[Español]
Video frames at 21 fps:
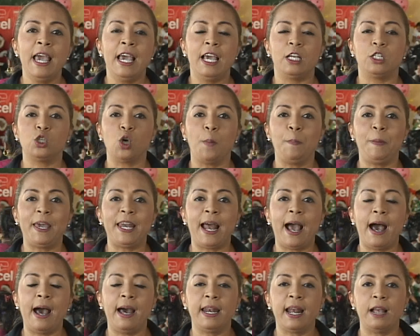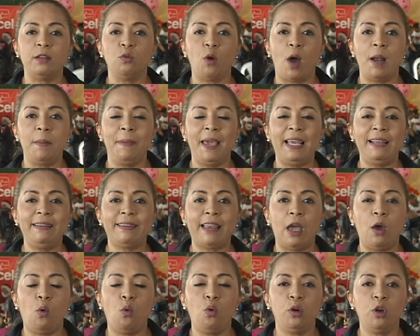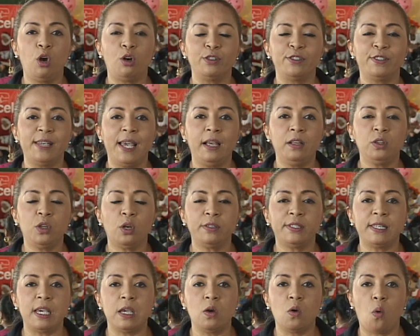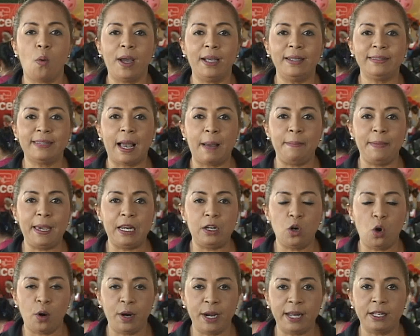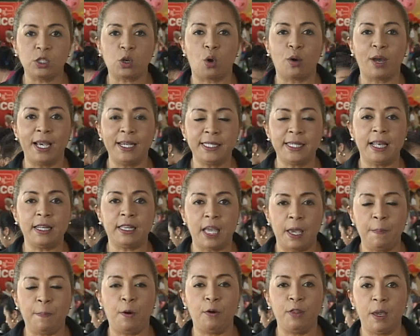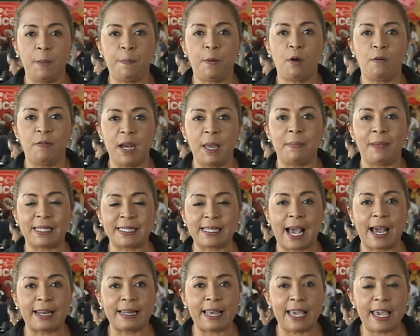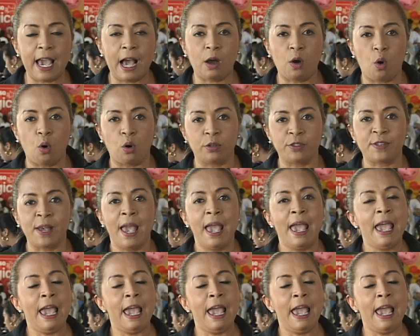es operar anualmente unos 150 menores con este tipo de problemas cardíacos.